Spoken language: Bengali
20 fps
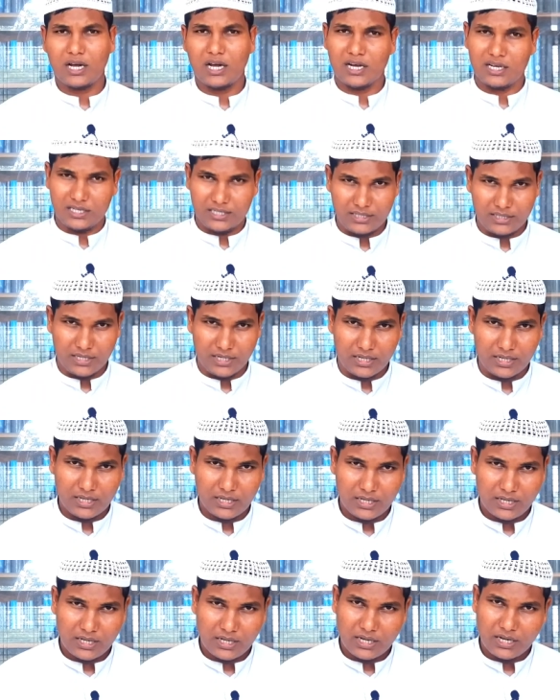আকিদা
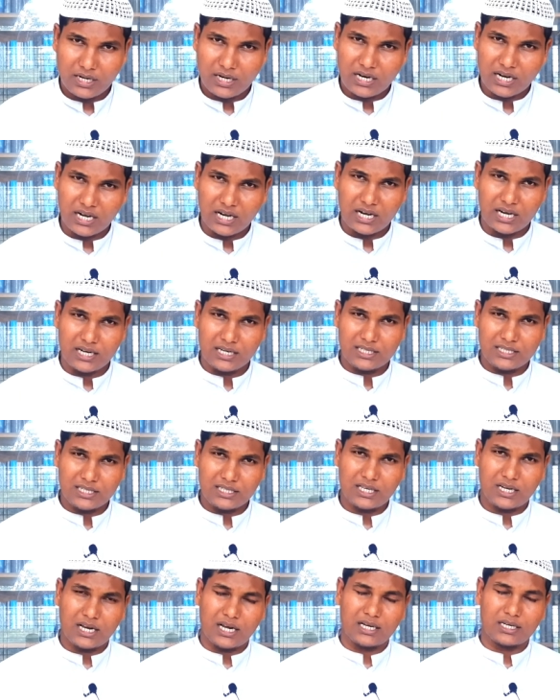
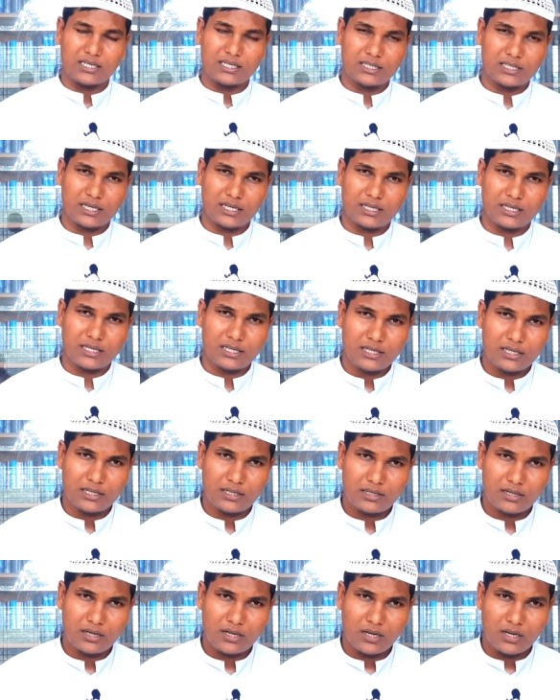খারেজিদের আঁকি কি
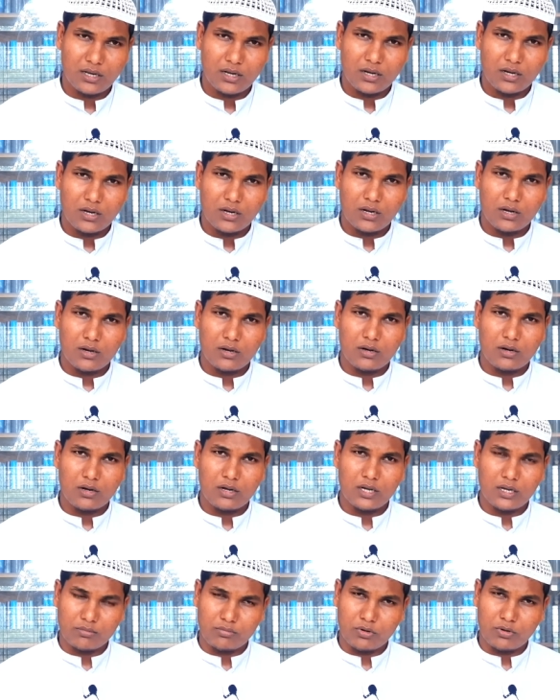
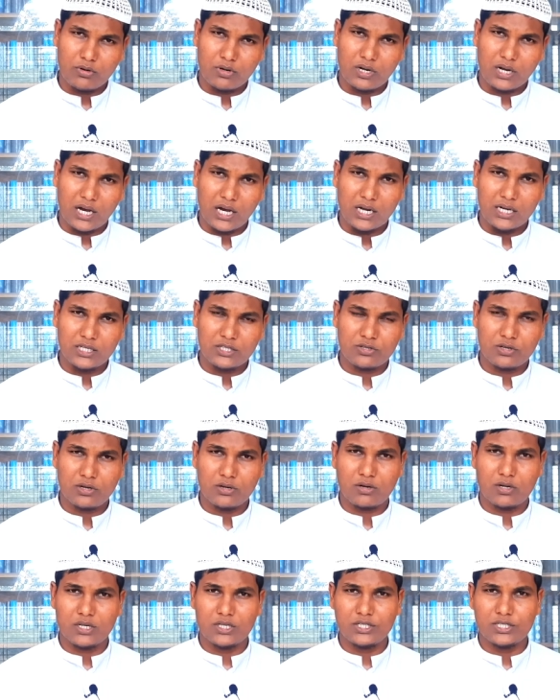এবং আহলে
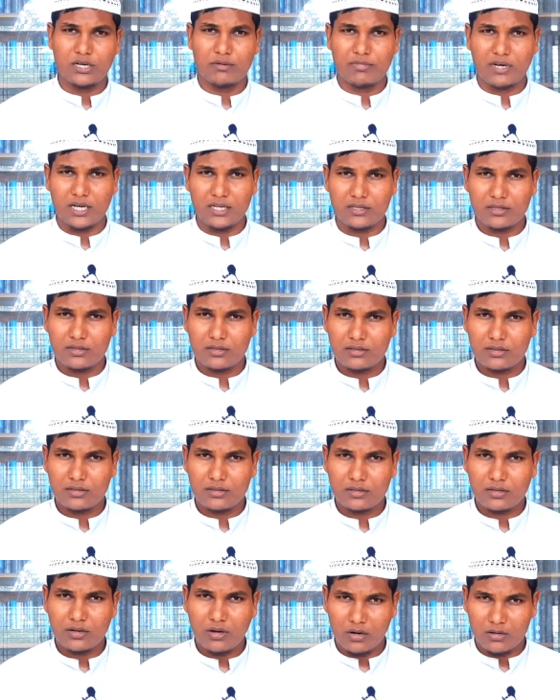সন্নাল জামাত
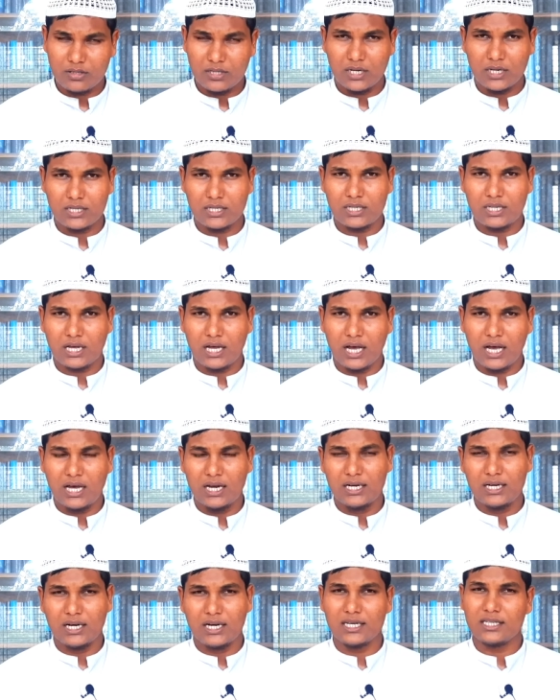অর্থাৎ
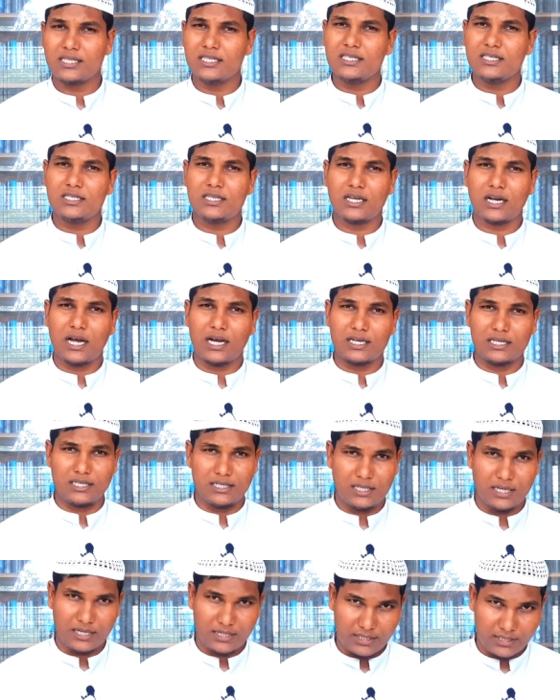আহলে হাদিসদের আঁকি
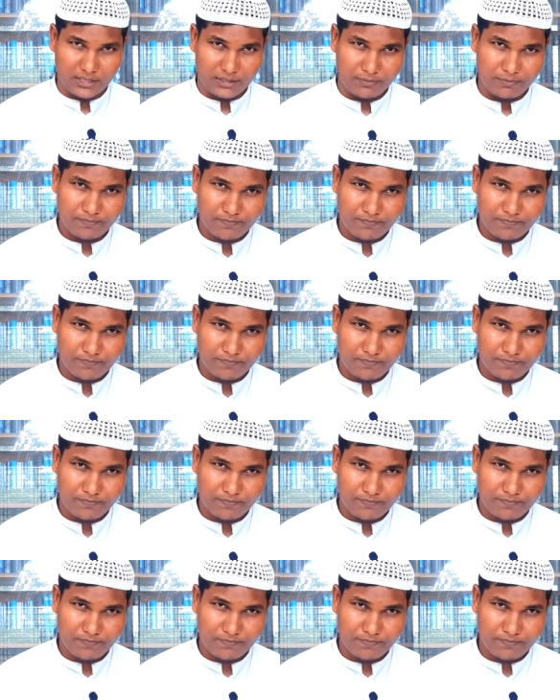কি